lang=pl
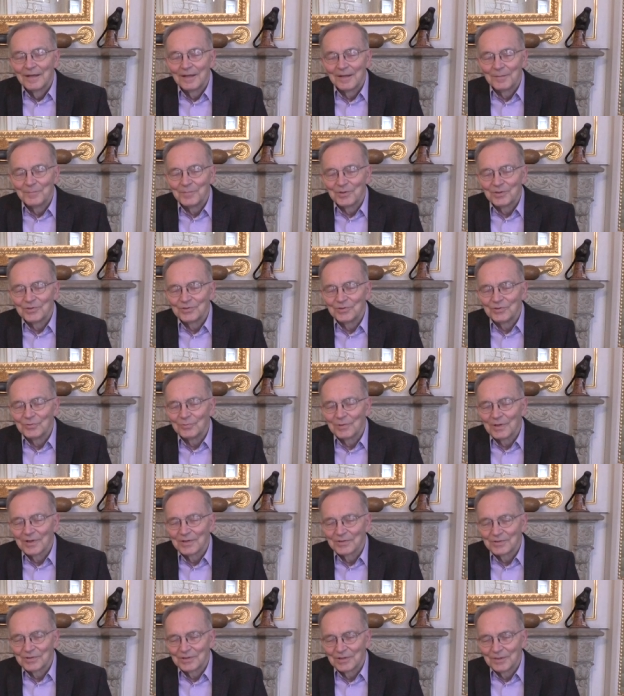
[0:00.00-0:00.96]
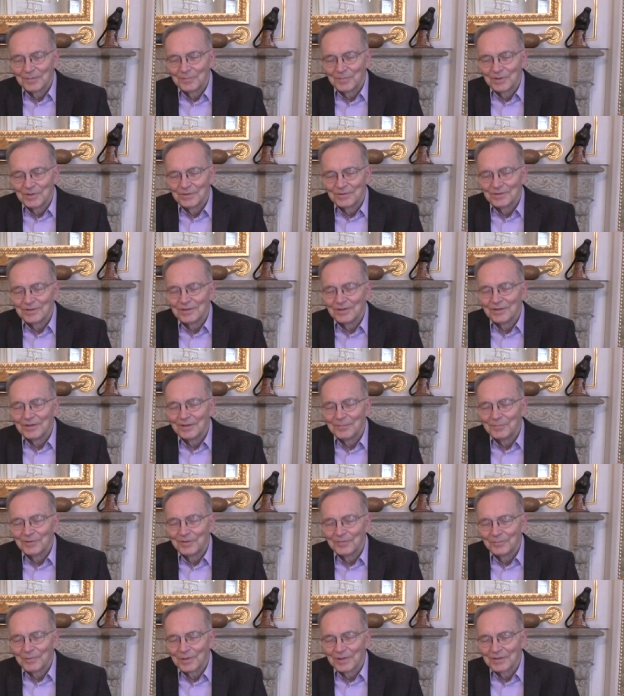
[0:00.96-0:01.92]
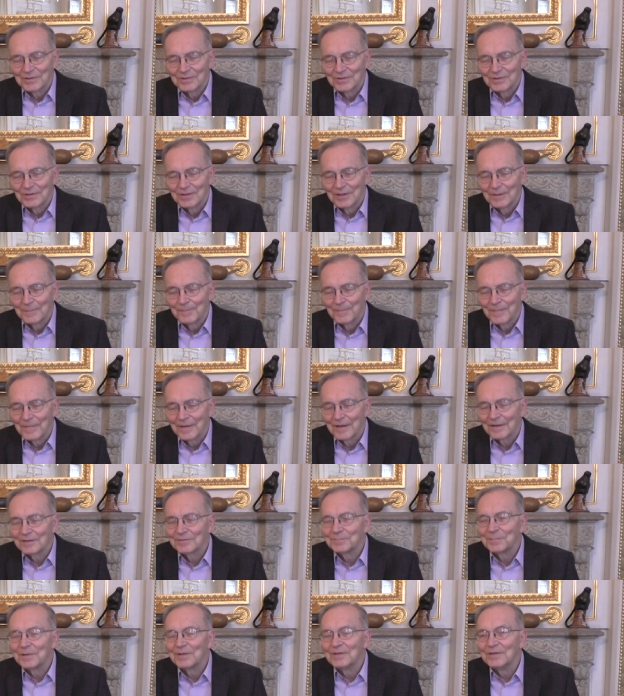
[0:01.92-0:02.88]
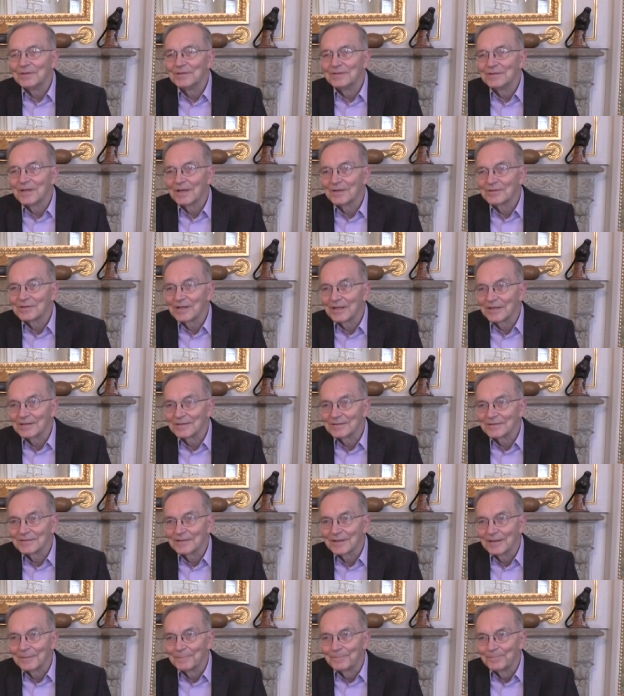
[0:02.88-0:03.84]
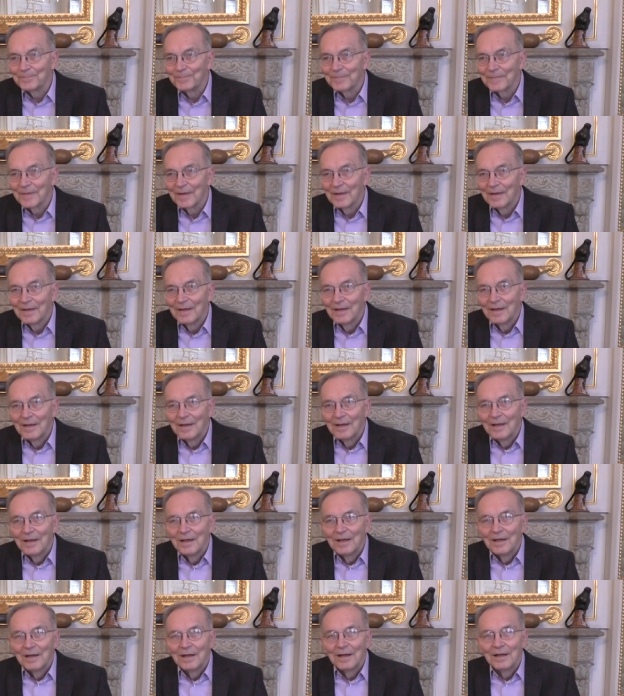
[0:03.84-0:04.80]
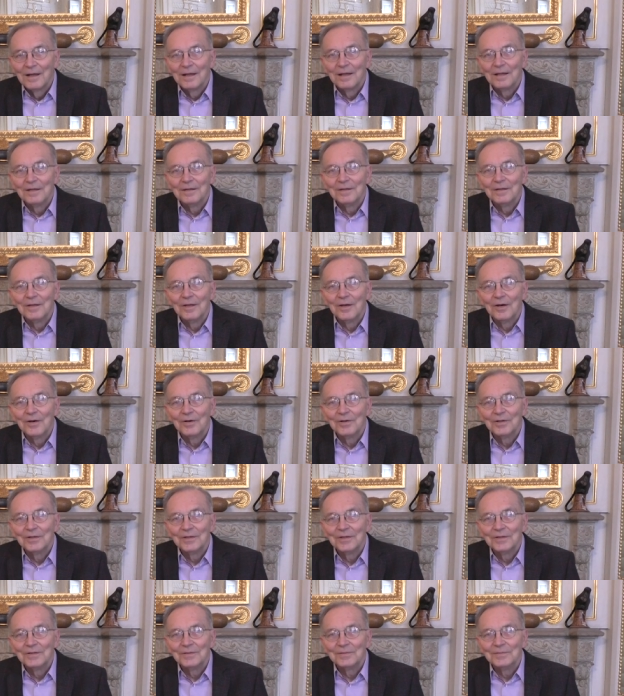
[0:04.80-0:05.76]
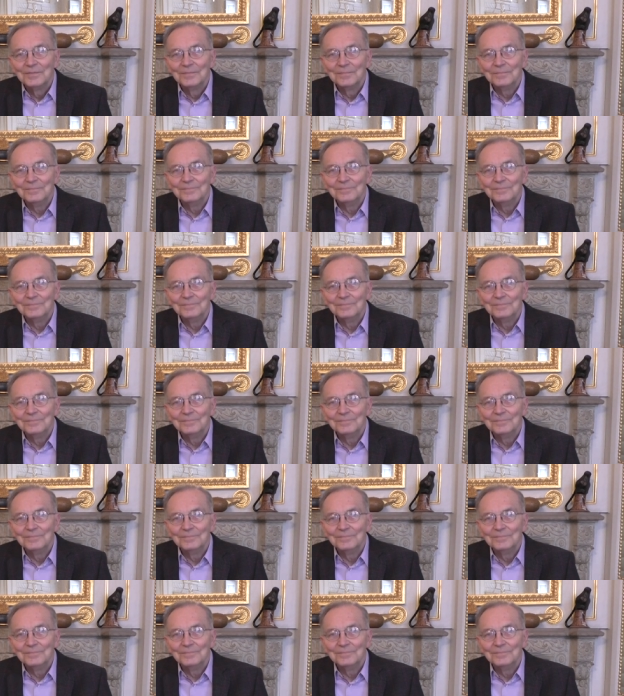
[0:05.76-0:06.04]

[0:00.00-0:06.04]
mieściła się między innymi właśnie ekspedycja czerska. No i